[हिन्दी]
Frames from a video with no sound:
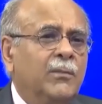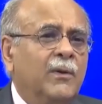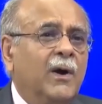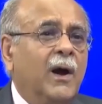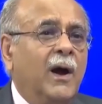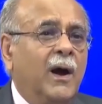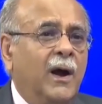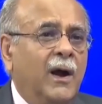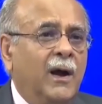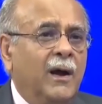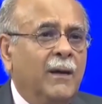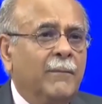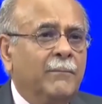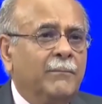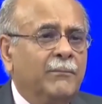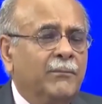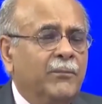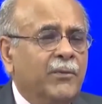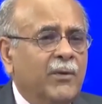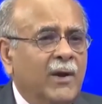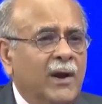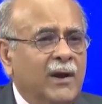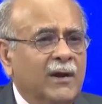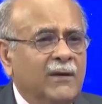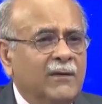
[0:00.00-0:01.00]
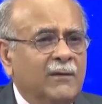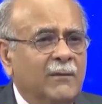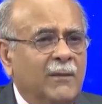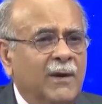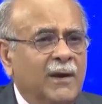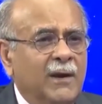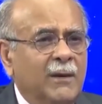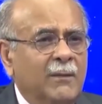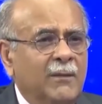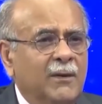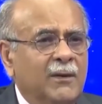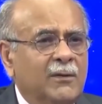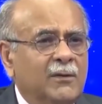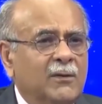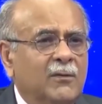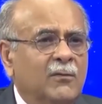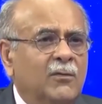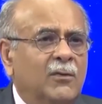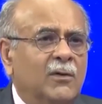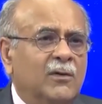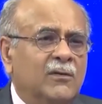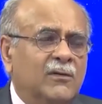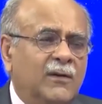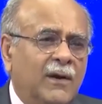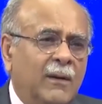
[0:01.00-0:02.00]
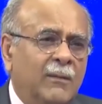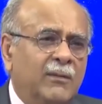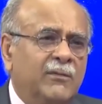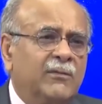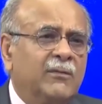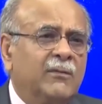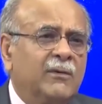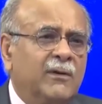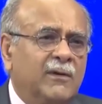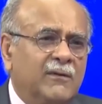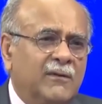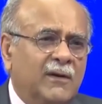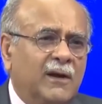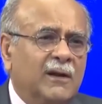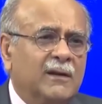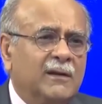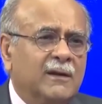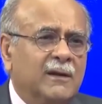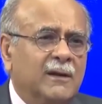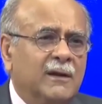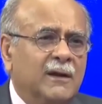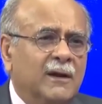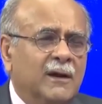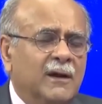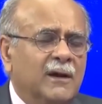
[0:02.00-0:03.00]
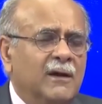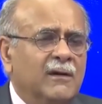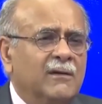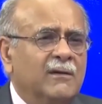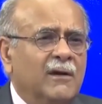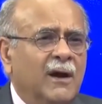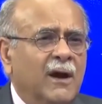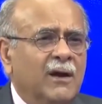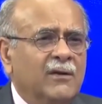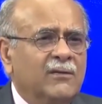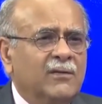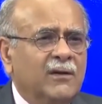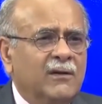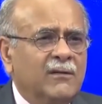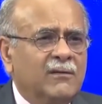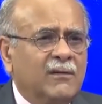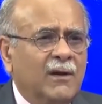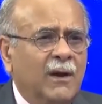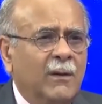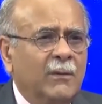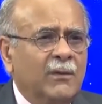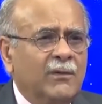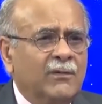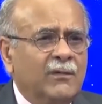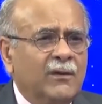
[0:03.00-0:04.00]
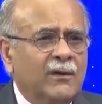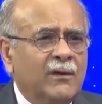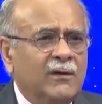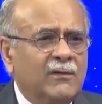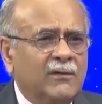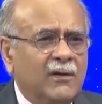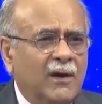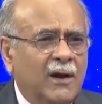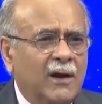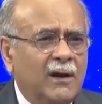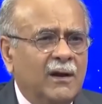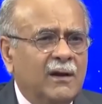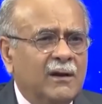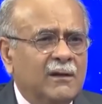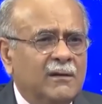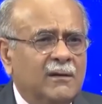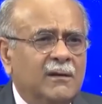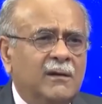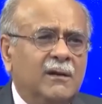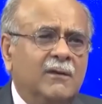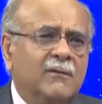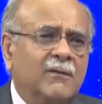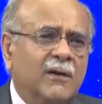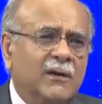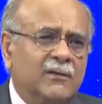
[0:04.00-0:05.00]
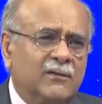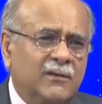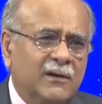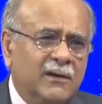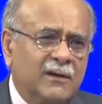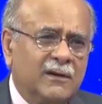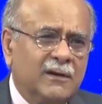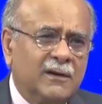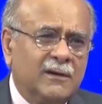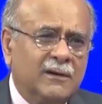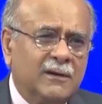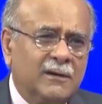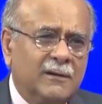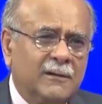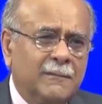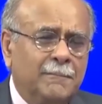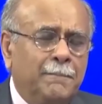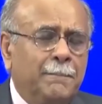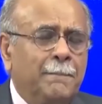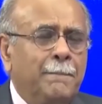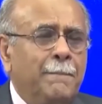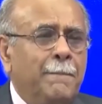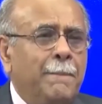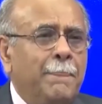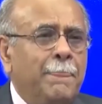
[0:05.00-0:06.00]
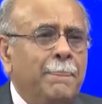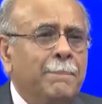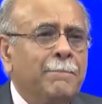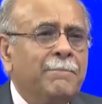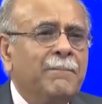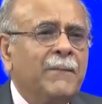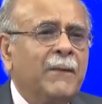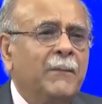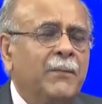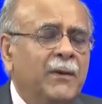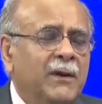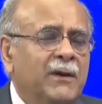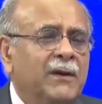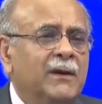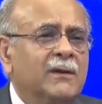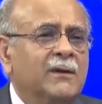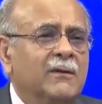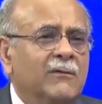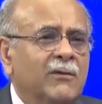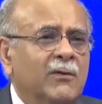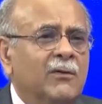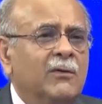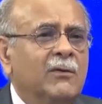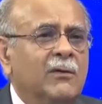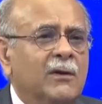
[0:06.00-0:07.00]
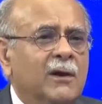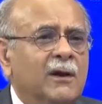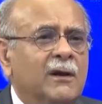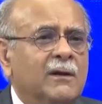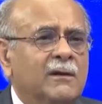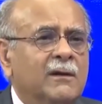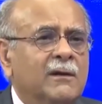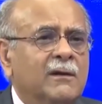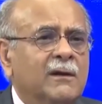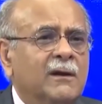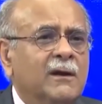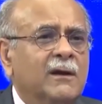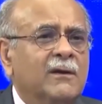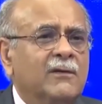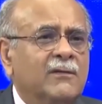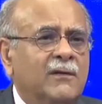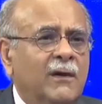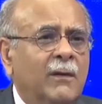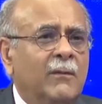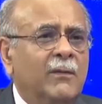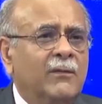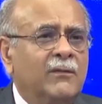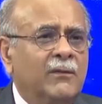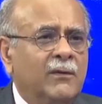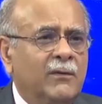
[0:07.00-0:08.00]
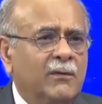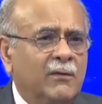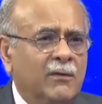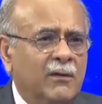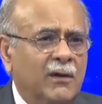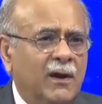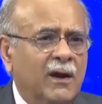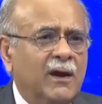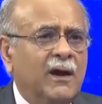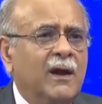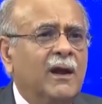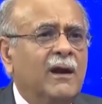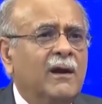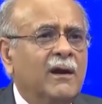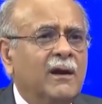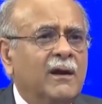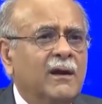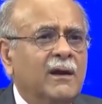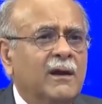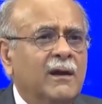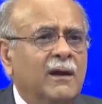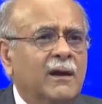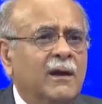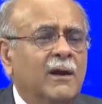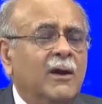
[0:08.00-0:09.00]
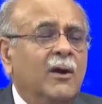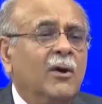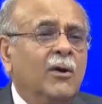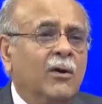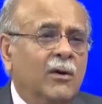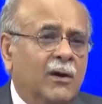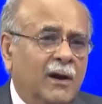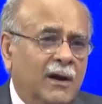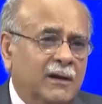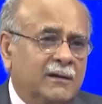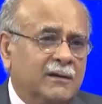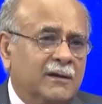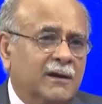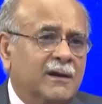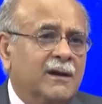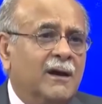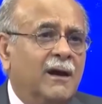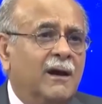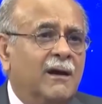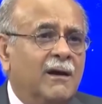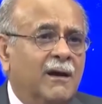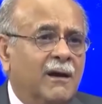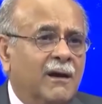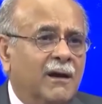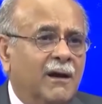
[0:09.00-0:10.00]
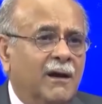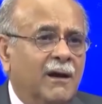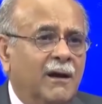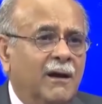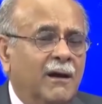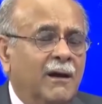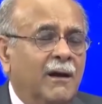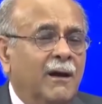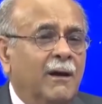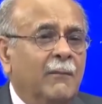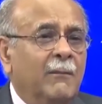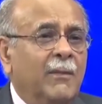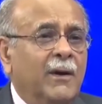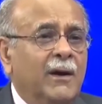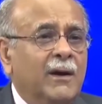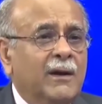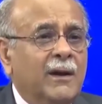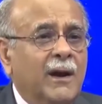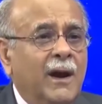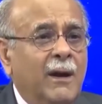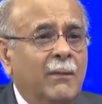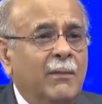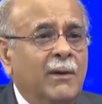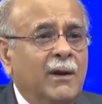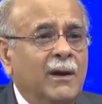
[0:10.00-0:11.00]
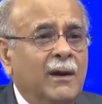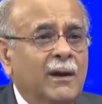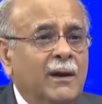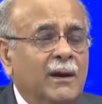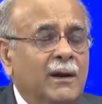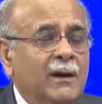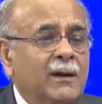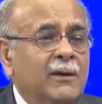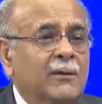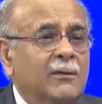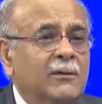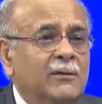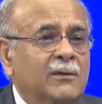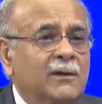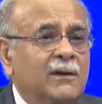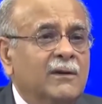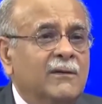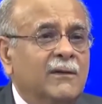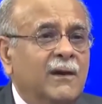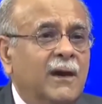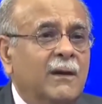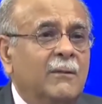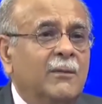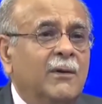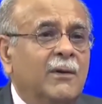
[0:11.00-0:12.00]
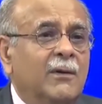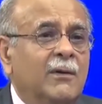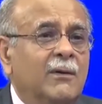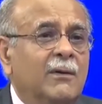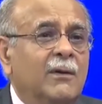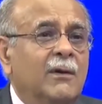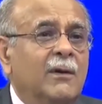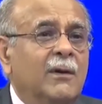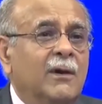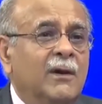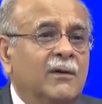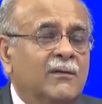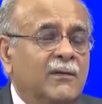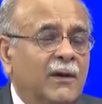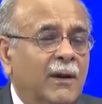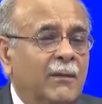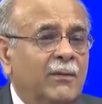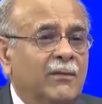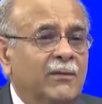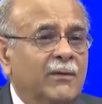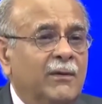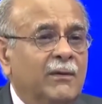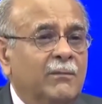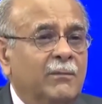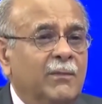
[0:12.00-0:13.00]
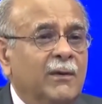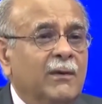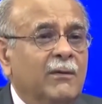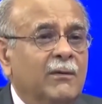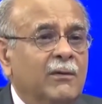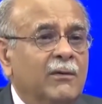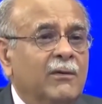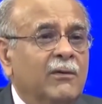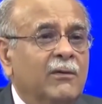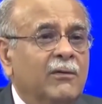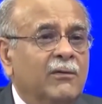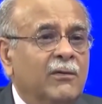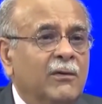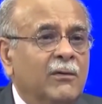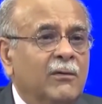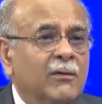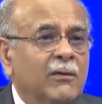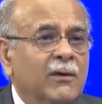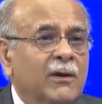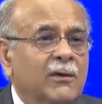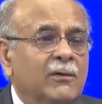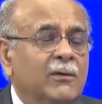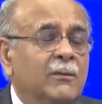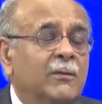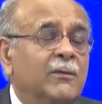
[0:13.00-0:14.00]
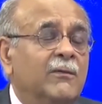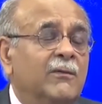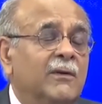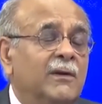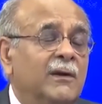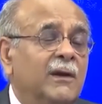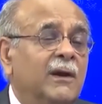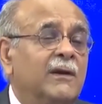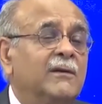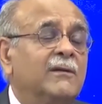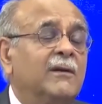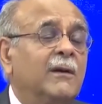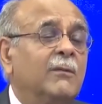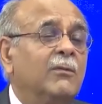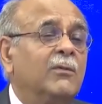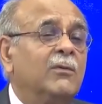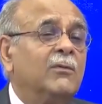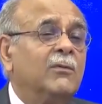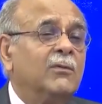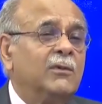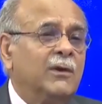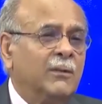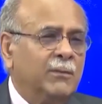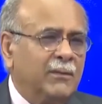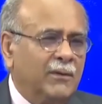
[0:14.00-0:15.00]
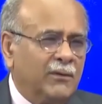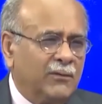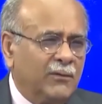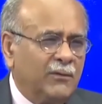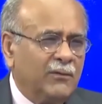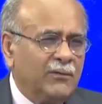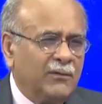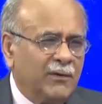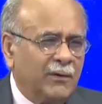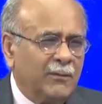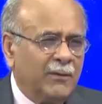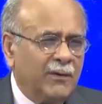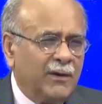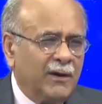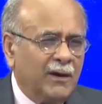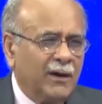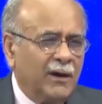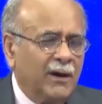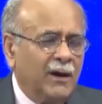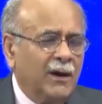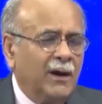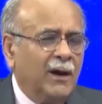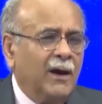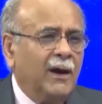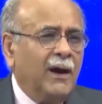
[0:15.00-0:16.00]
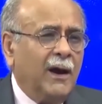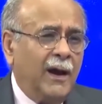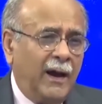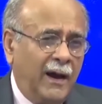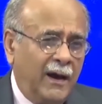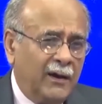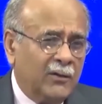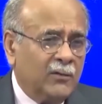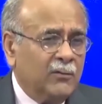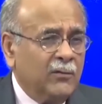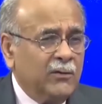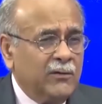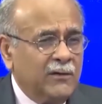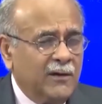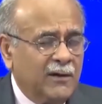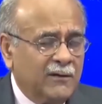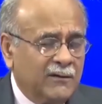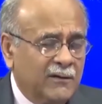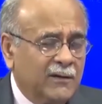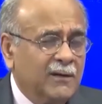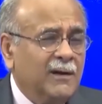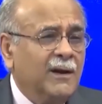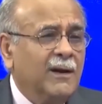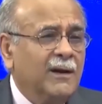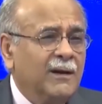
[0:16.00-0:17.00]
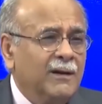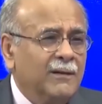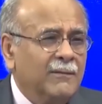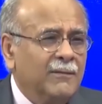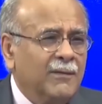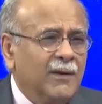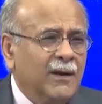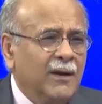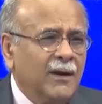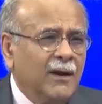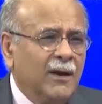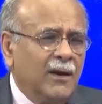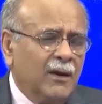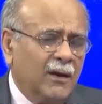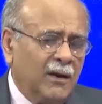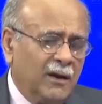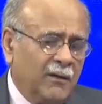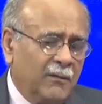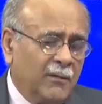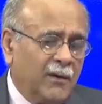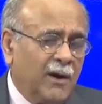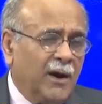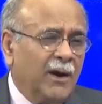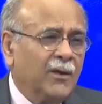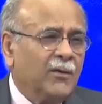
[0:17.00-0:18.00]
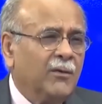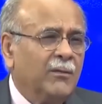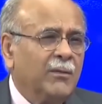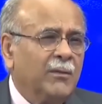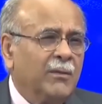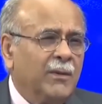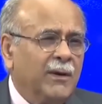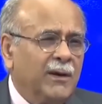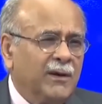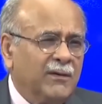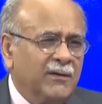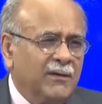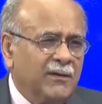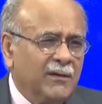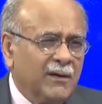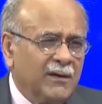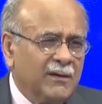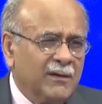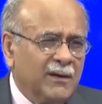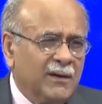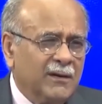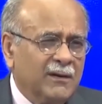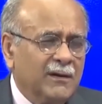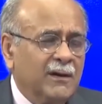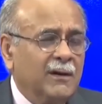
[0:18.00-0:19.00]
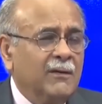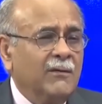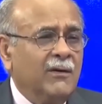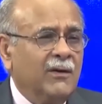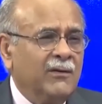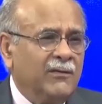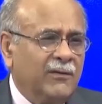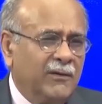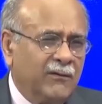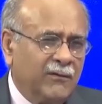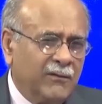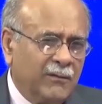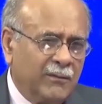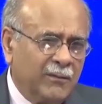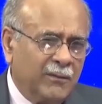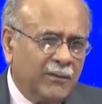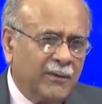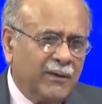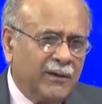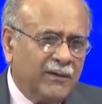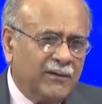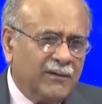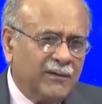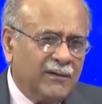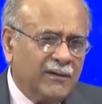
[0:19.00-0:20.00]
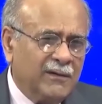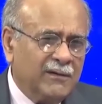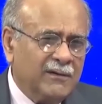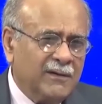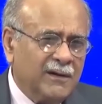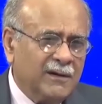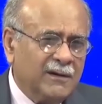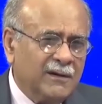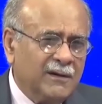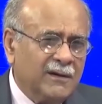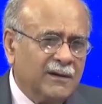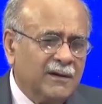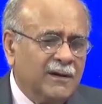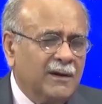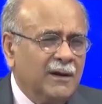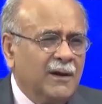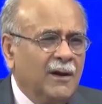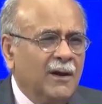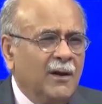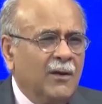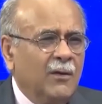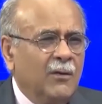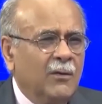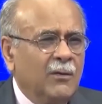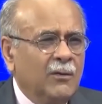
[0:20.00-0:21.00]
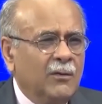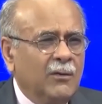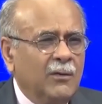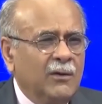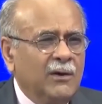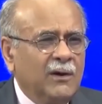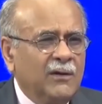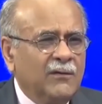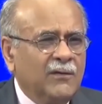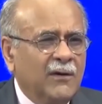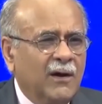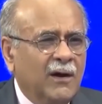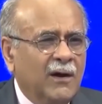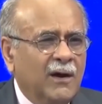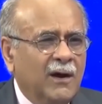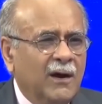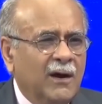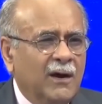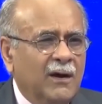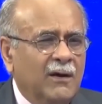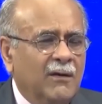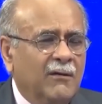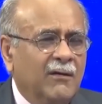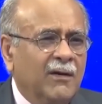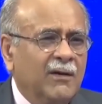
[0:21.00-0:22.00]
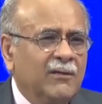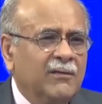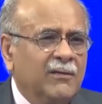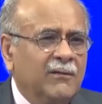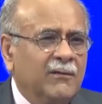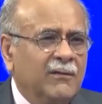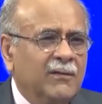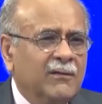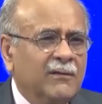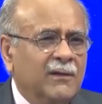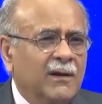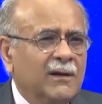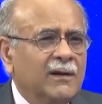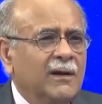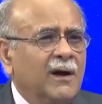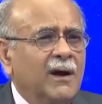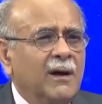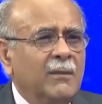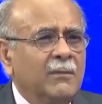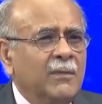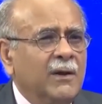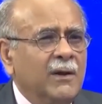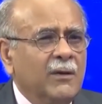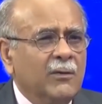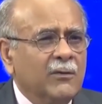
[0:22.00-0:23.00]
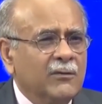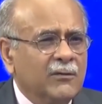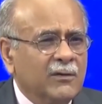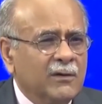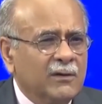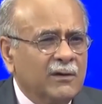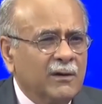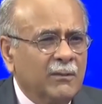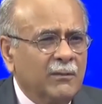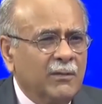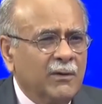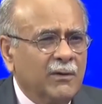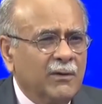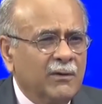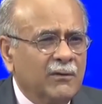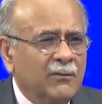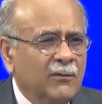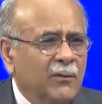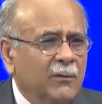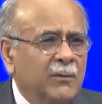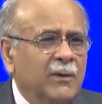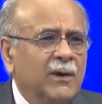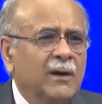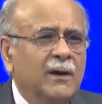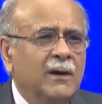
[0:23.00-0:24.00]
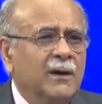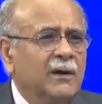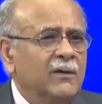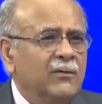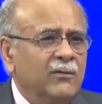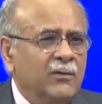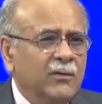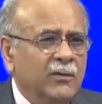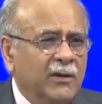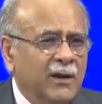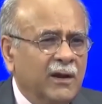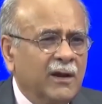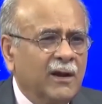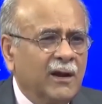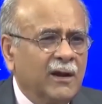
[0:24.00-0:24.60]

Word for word: कहाँ है पुराने ज़माने में तो वो इस्टेब्लिशमेंट के साथ थे जहाँ इस्टेब्लिशमेंट इशारा करती थी वहाँ चले जाते थे फिर ये तवक़ुर करते थे कि इस्टबलिशमेंट उनका ख्याल रखेगी और आज तक ख्याल रखा मगर अब अगर अगले दो तीन साल में इस्टेबलिशमेंट बिल्कुल न्यूट्रल हो गई तो परवेज़ लाई साहब को खुद अपना सोचना पड़ेगा है तो वो सियासतदान इमरान को भी बड़ी अच्छी तरह जानते हैं नवाज शरीफ को भी बड़ी अच्छी तरह जानते हैं उनको ये शक है कि नवाज शरीफ के साथ काम नहीं हो सकता बिकॉज वो भी छुट्टी